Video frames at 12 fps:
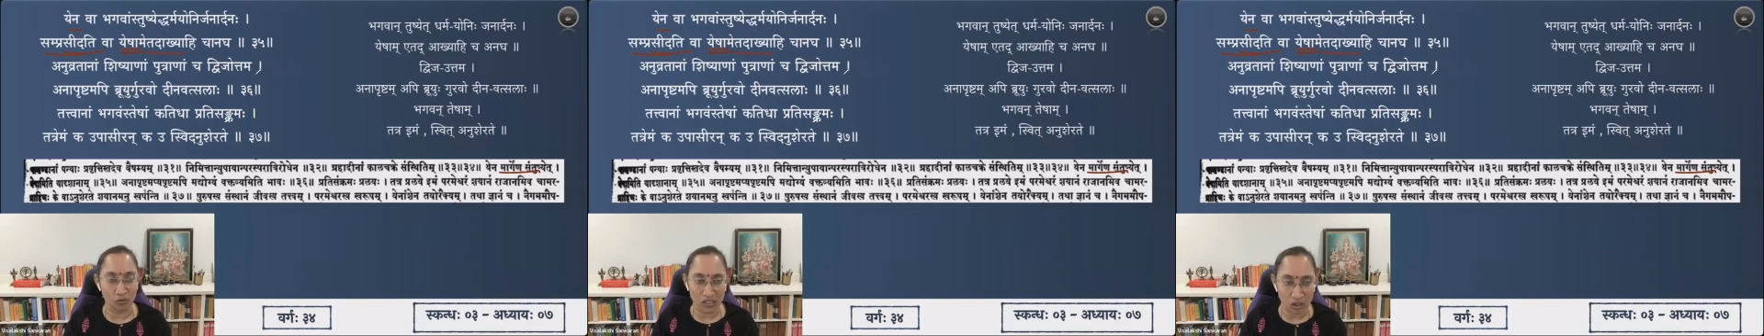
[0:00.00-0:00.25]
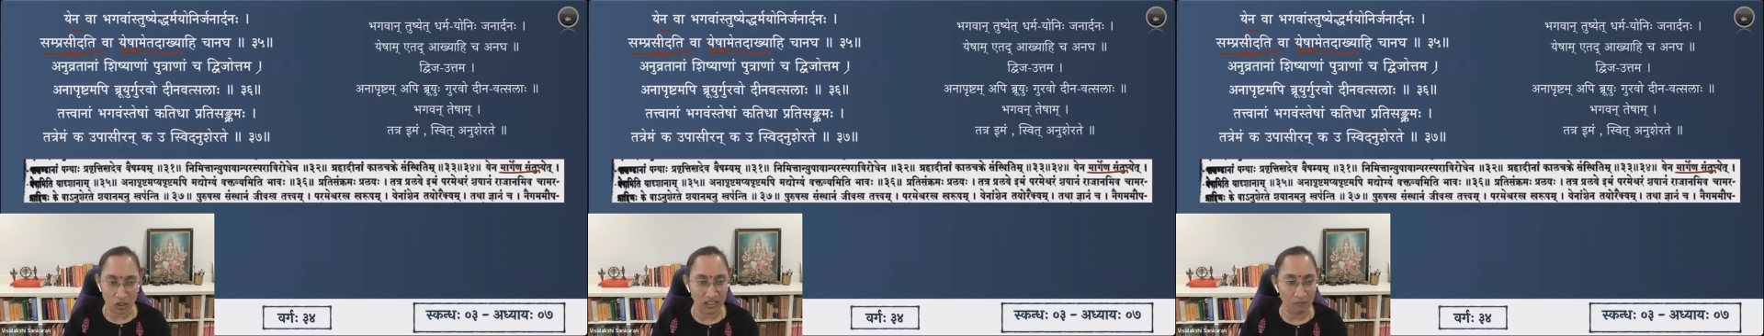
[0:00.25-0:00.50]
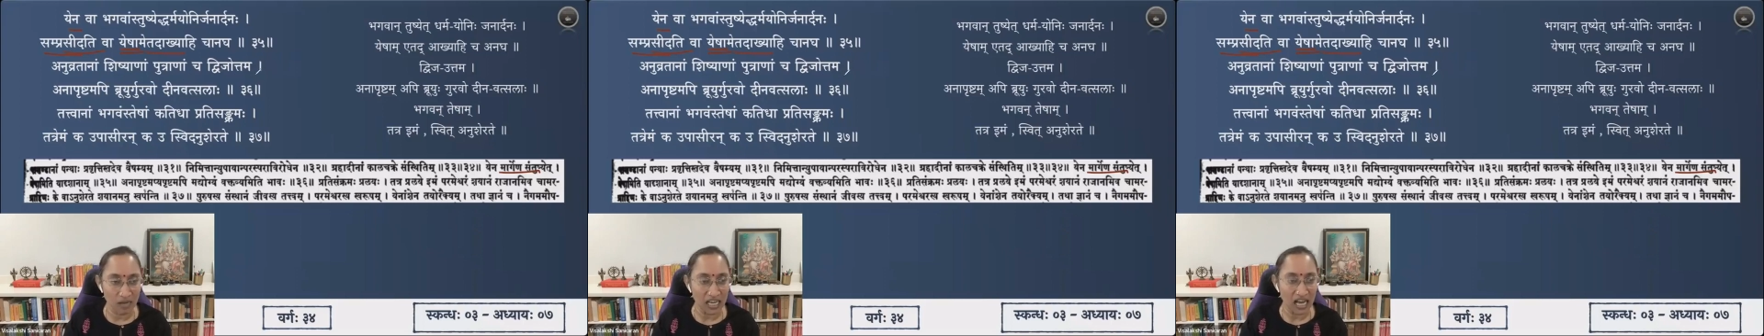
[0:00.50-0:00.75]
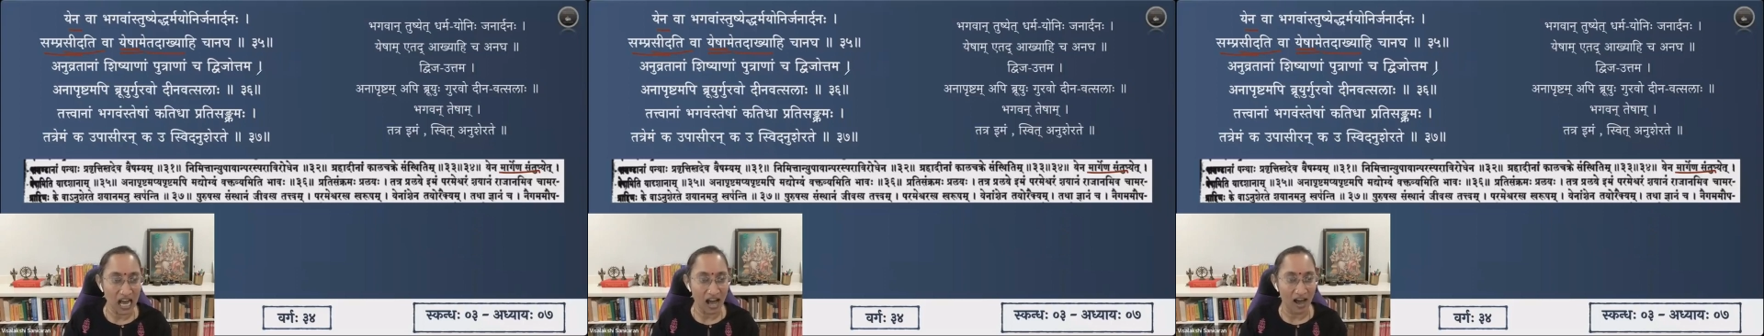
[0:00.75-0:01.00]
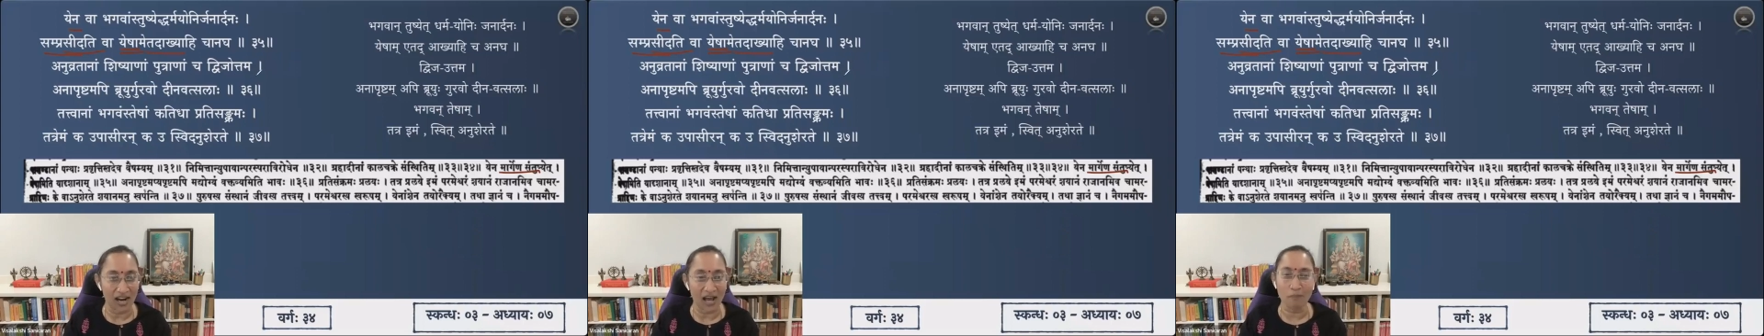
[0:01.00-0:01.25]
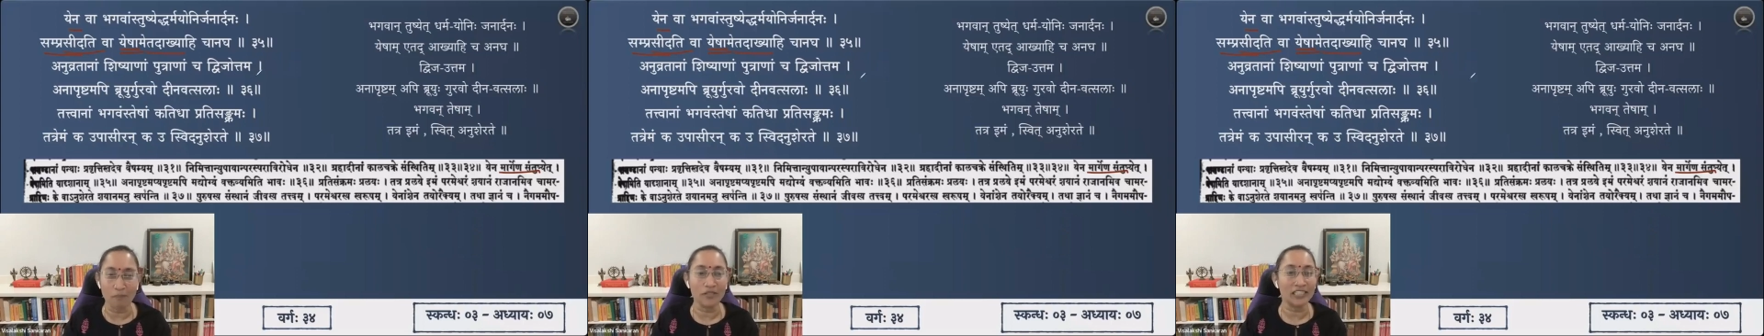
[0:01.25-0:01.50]
த்விஜோத்தம
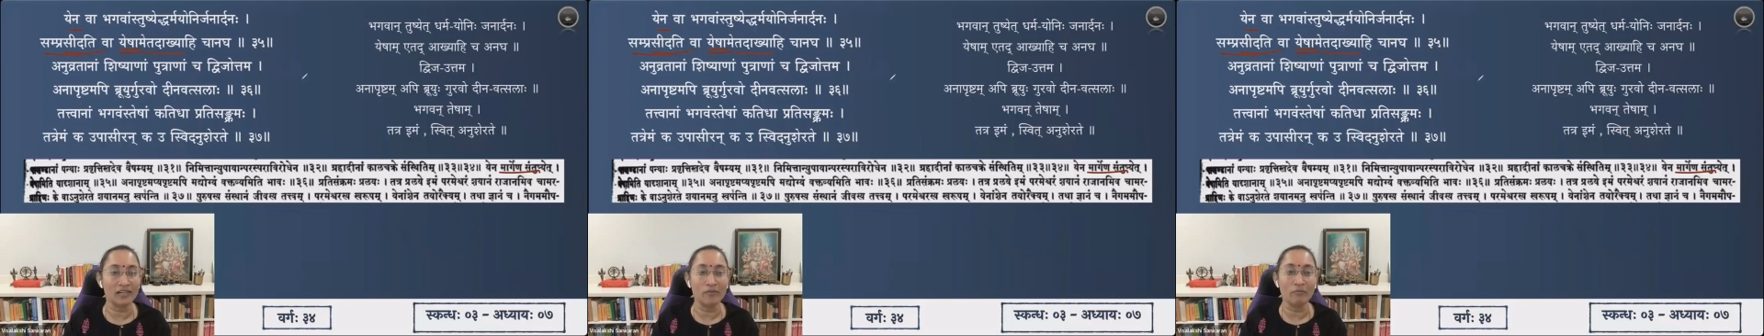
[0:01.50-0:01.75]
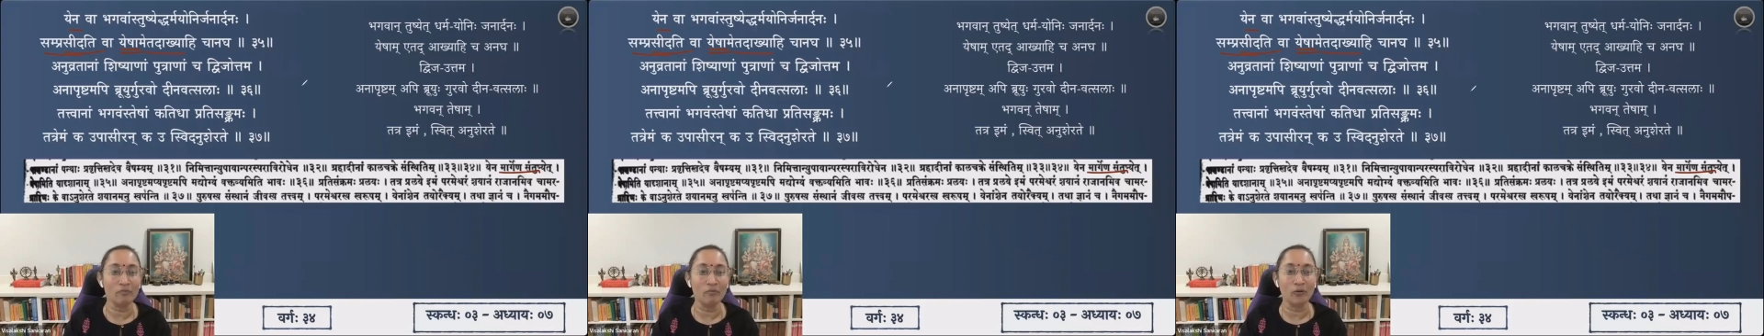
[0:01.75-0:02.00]
அனாபிருஷ்டம் அப்படி